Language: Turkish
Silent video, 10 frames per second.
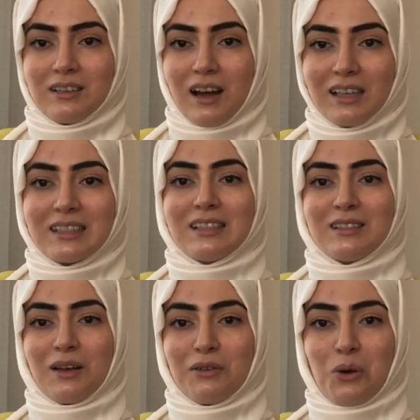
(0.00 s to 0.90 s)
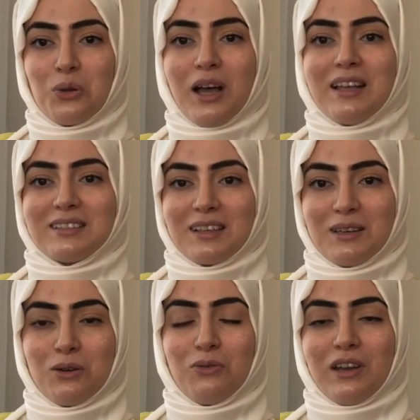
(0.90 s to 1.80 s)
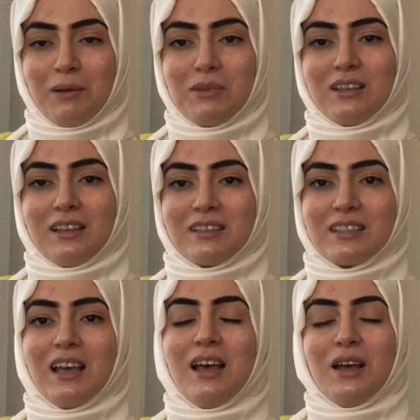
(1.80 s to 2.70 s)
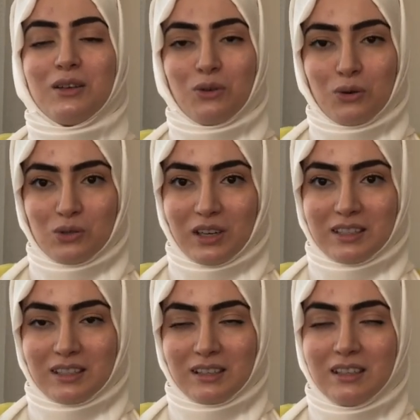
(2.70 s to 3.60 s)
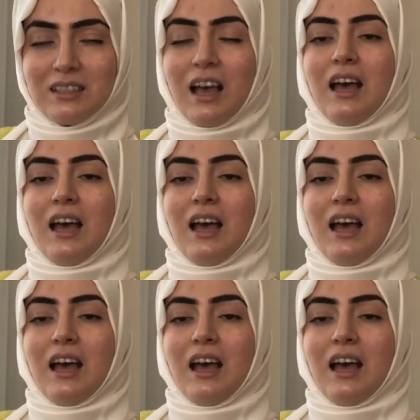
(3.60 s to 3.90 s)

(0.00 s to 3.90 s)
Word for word: rahatlıkla ve kolaylıkla kilo verebildiğinizi göreceksiniz.